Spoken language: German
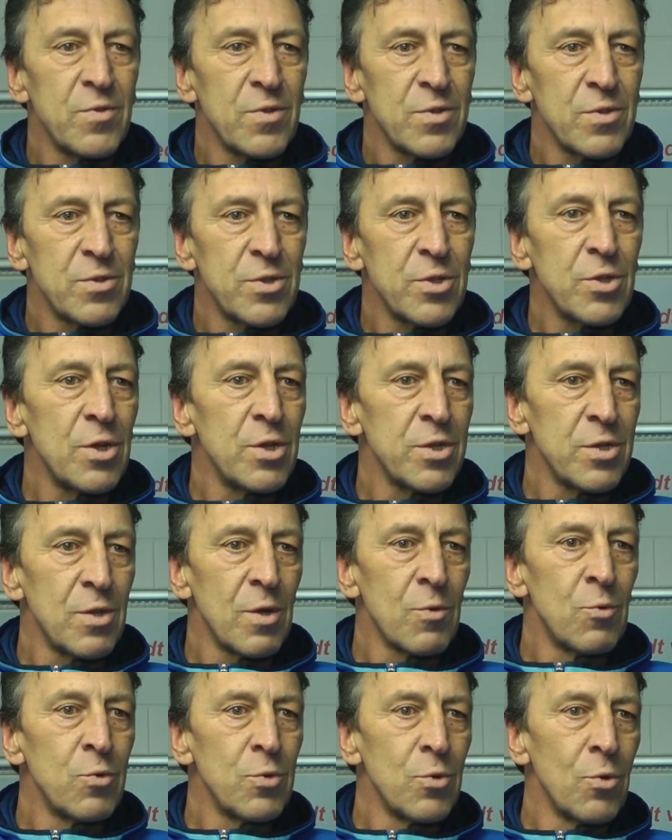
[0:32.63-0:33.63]
Wir sind sicherlich in
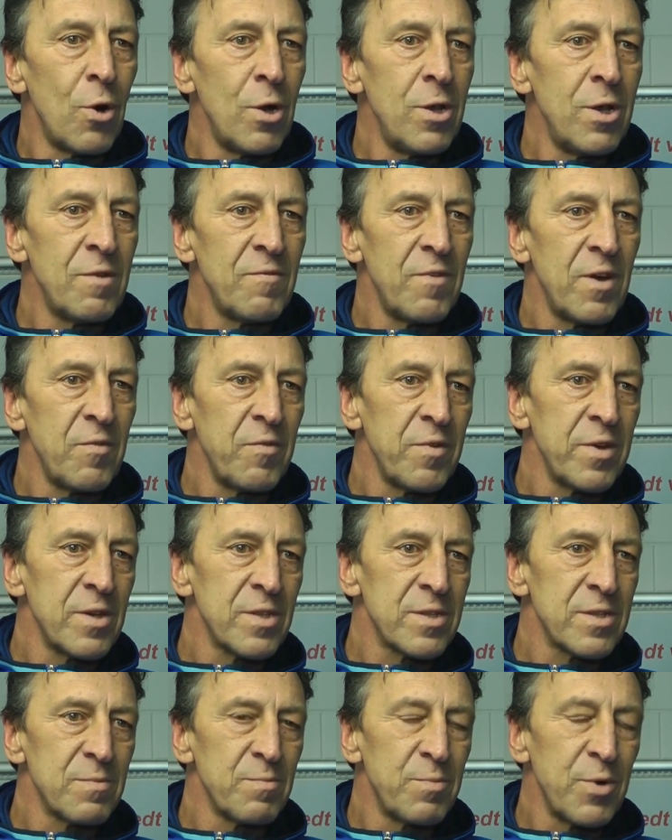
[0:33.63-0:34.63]
einer guten Rolle, weil wir
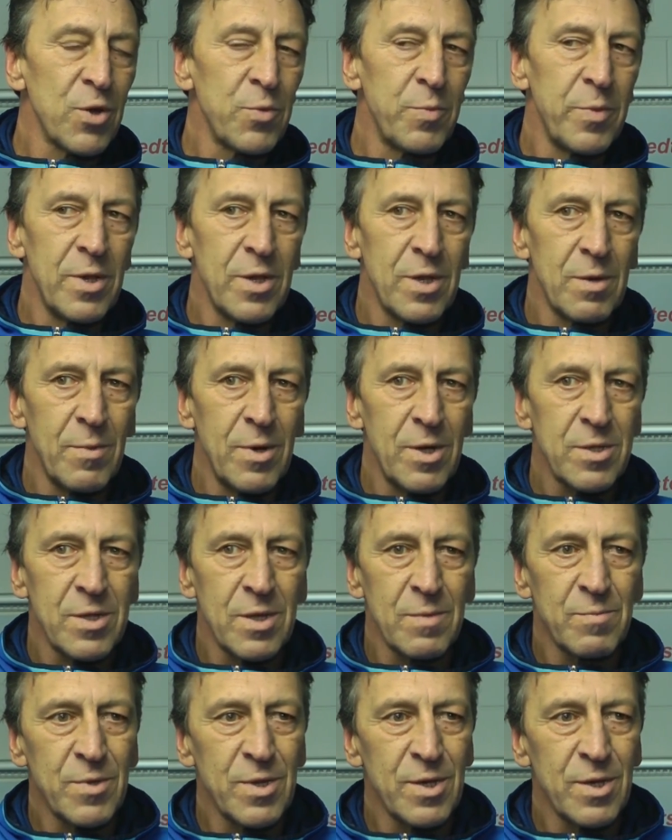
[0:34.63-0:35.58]
jetzt ein paar Spiele gemacht haben,